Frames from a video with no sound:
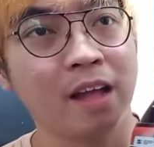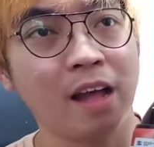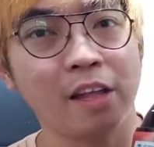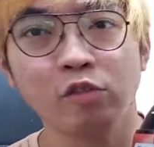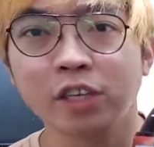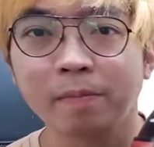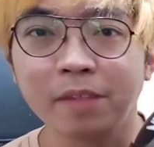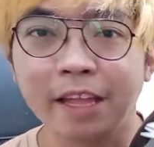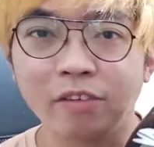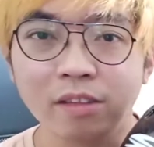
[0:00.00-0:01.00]
uh, yung
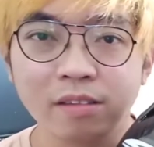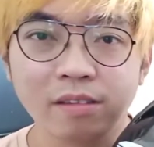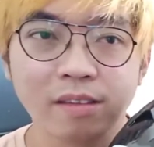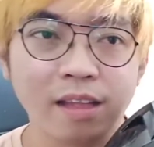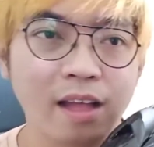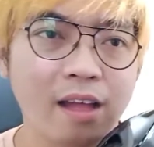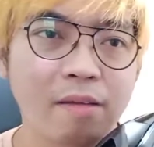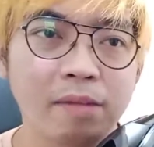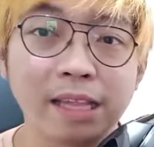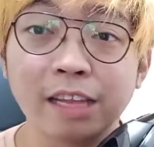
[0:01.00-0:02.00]
shop na yon
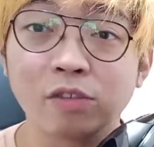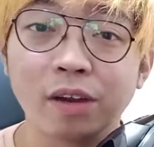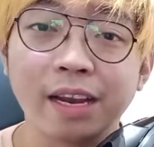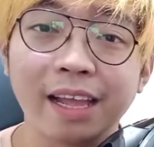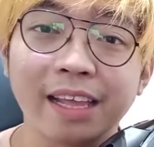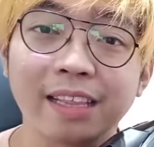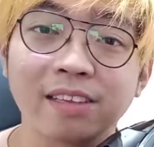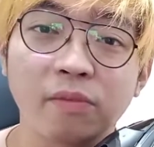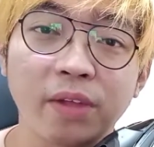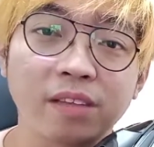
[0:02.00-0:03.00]
uh, ah, madalas ko rin
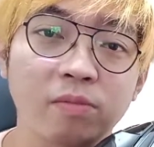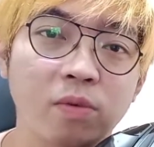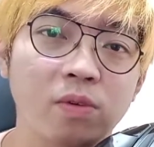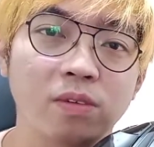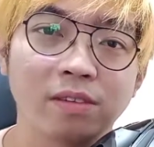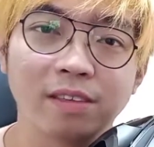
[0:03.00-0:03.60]
nakikita sa Facebook,